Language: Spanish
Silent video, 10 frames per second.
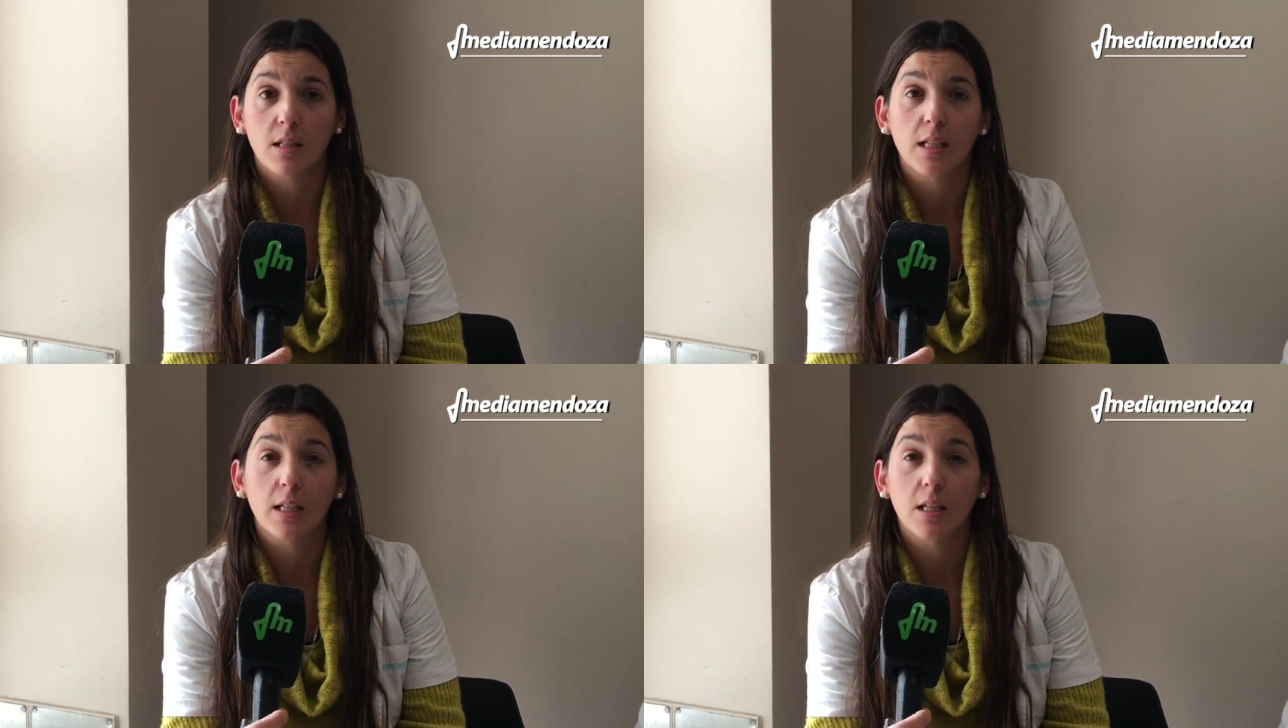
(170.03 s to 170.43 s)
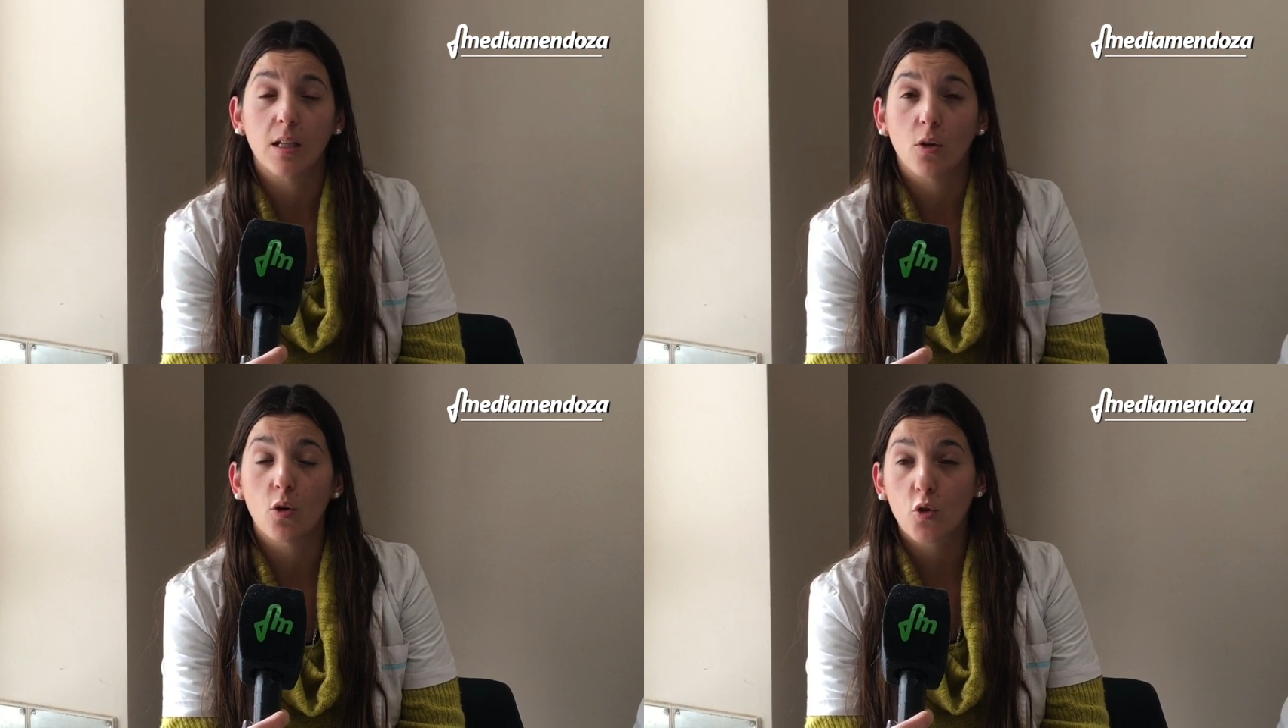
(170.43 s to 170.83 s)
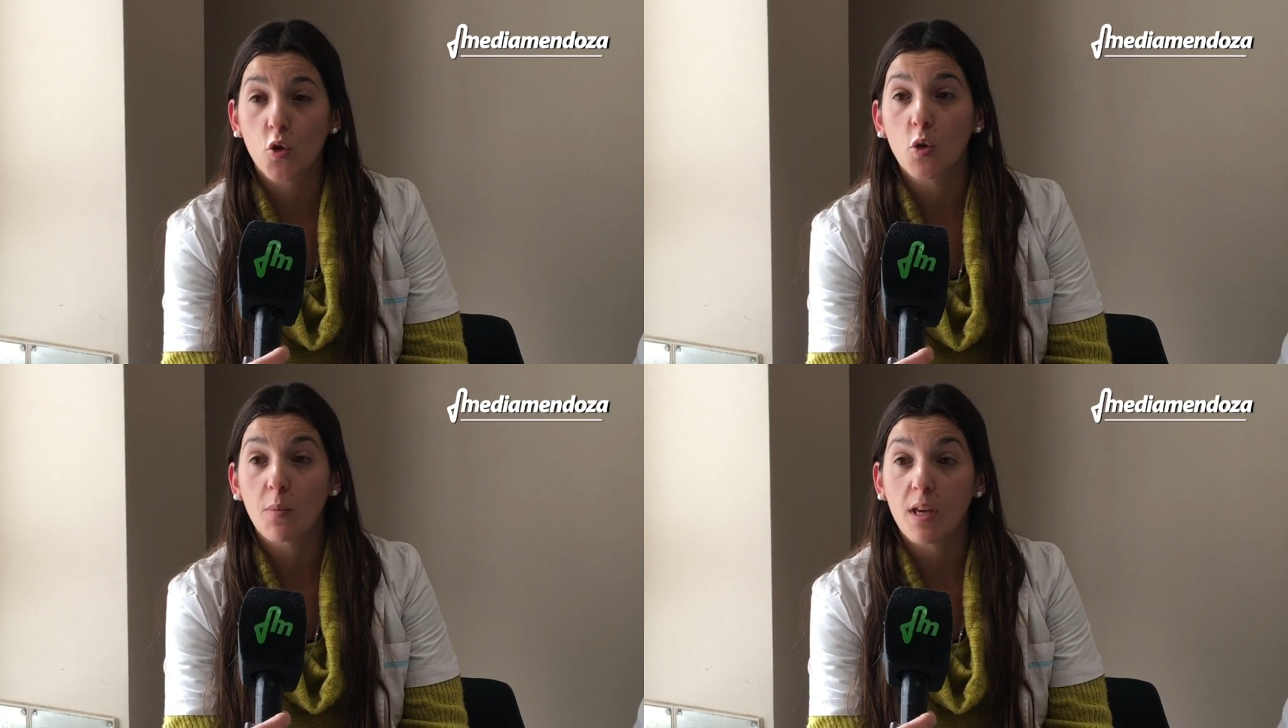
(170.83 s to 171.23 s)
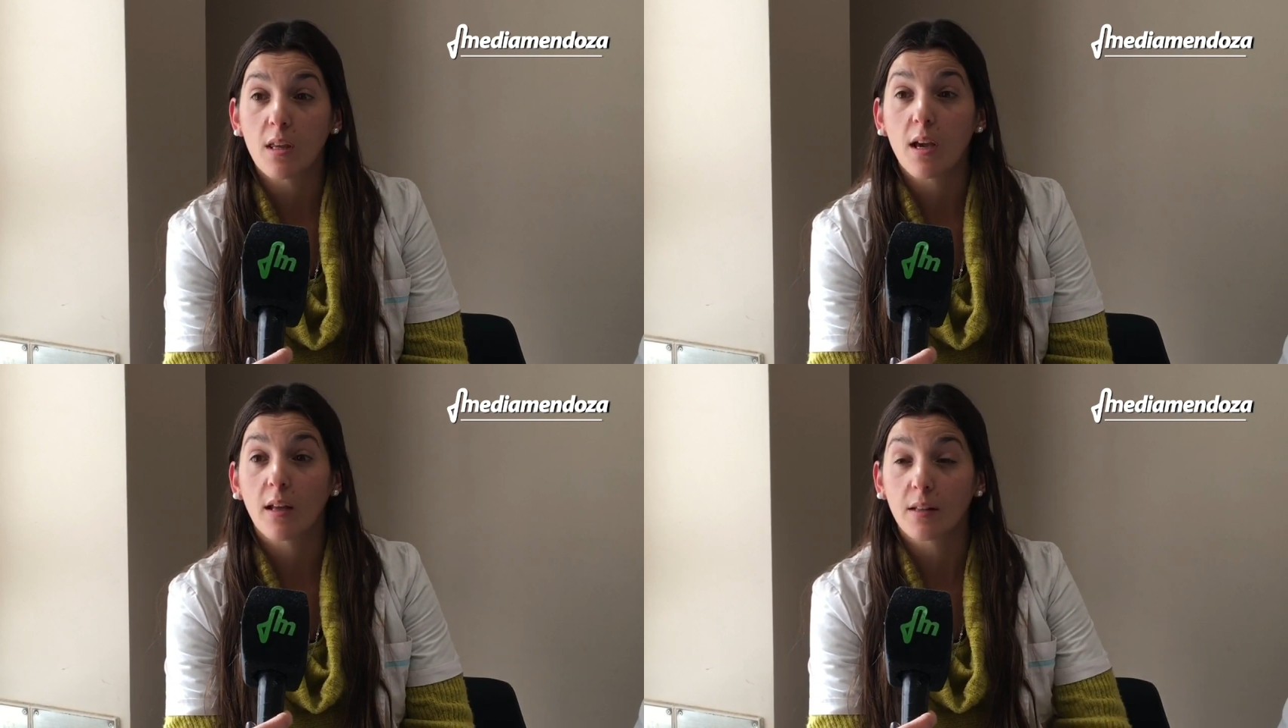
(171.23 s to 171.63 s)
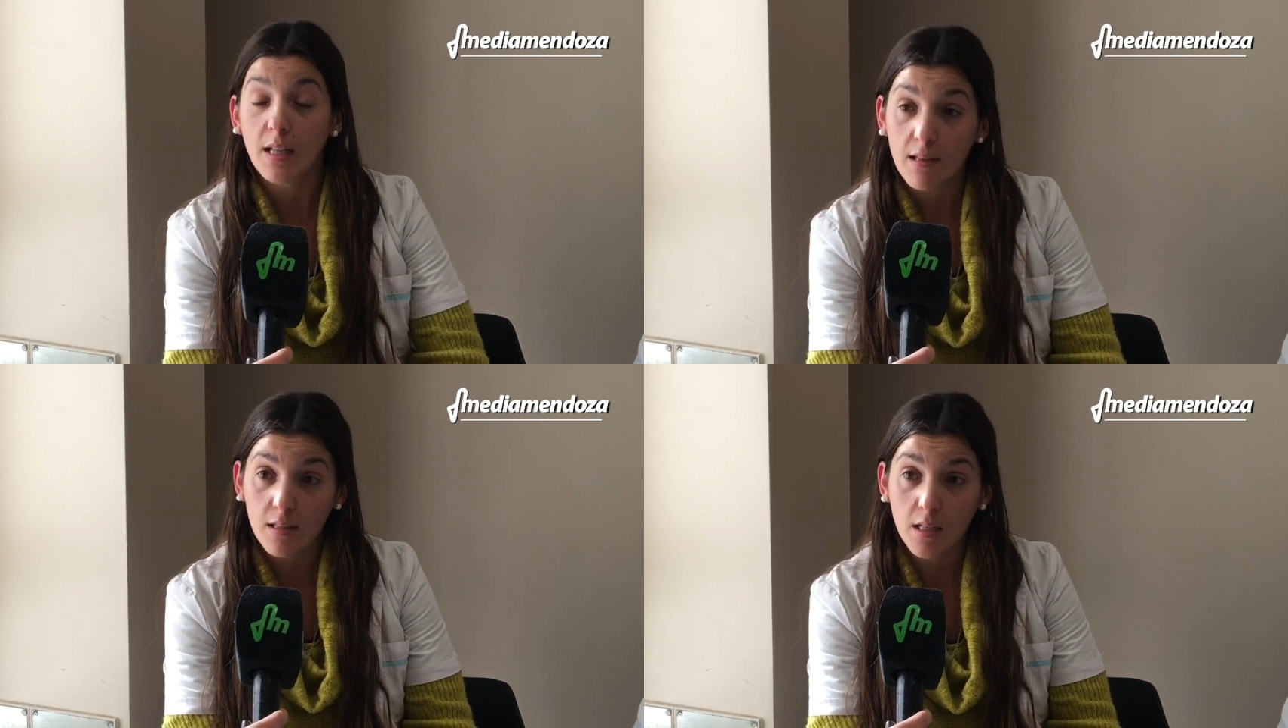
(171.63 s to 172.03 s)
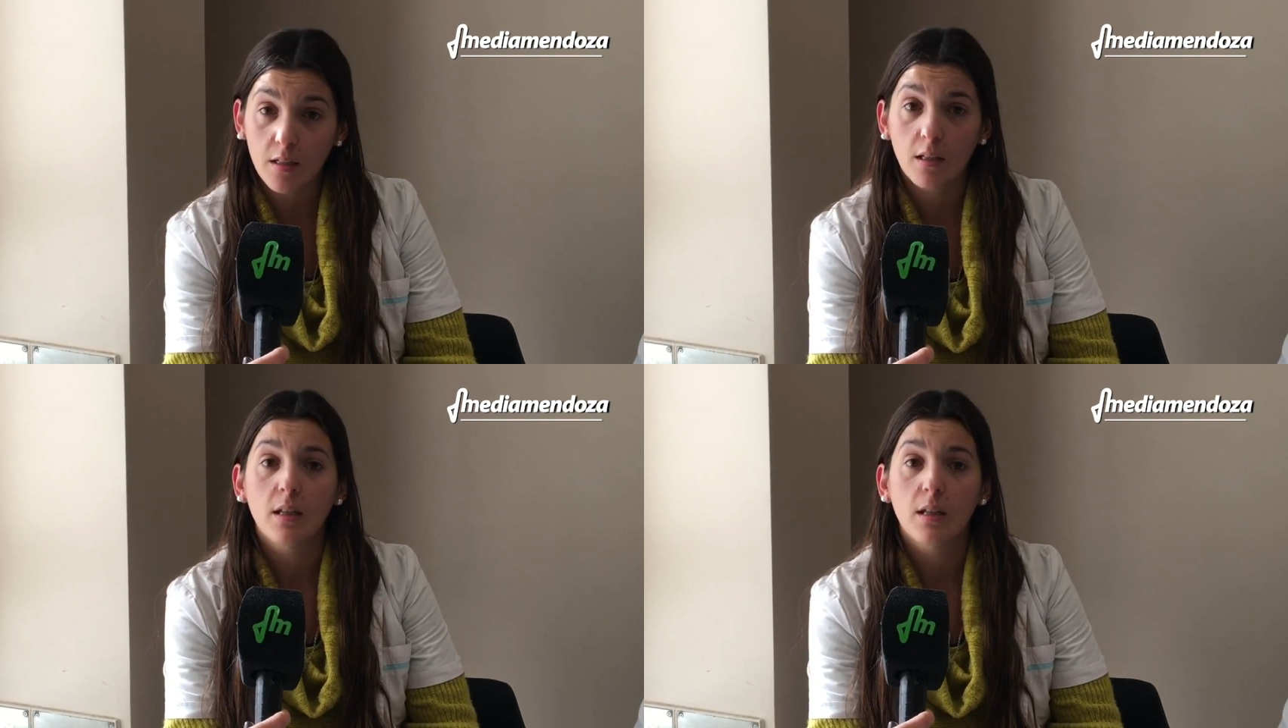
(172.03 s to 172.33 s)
de 8 y media a 13.